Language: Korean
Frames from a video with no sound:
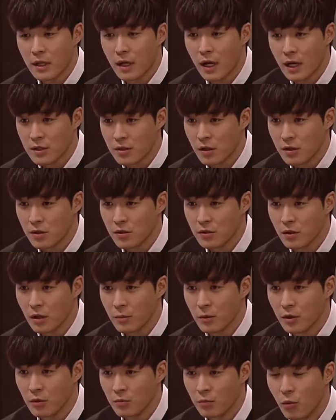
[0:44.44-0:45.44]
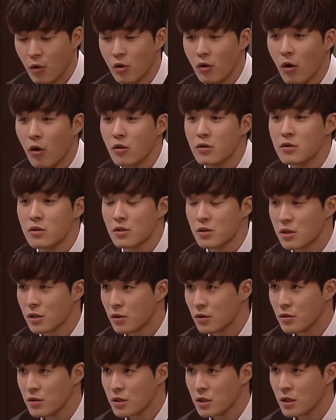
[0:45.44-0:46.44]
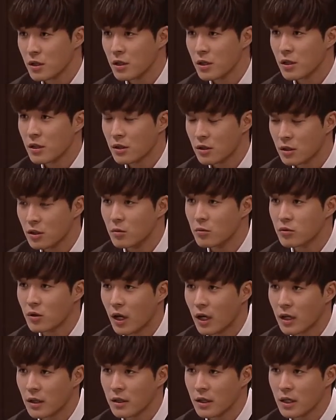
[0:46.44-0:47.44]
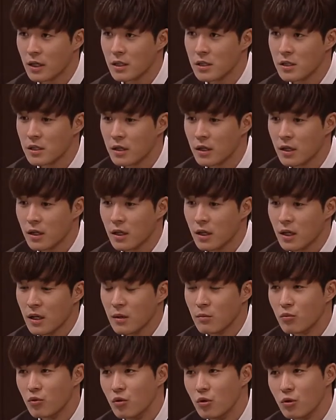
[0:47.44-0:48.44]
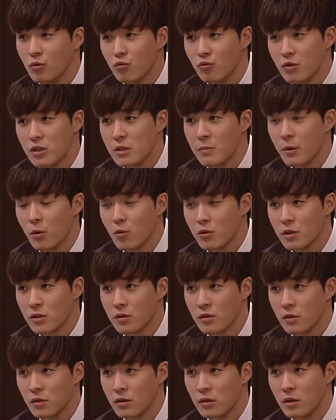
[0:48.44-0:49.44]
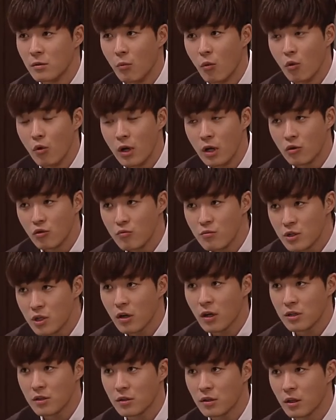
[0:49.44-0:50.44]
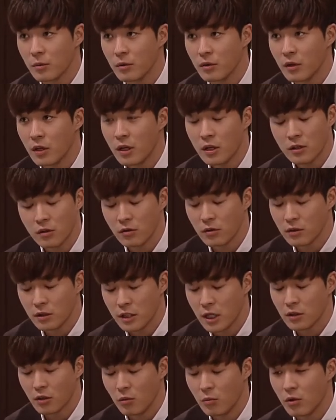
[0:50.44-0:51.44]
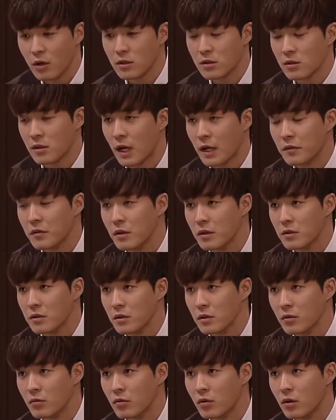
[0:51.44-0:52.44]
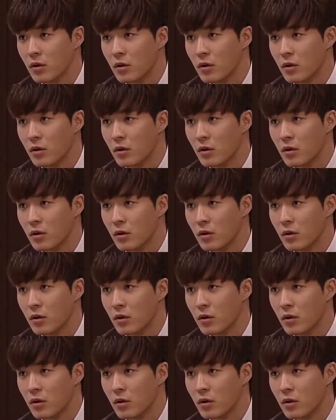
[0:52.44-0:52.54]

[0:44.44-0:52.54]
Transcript: 가져가셨다면 뭘 어쩌실 건지 그거부터 알아내야지. 물론 우리 집에 오셔서 그걸 몰래 훔쳐가셨다면 그건 그냥 넘어가서는 안 되는 일이고.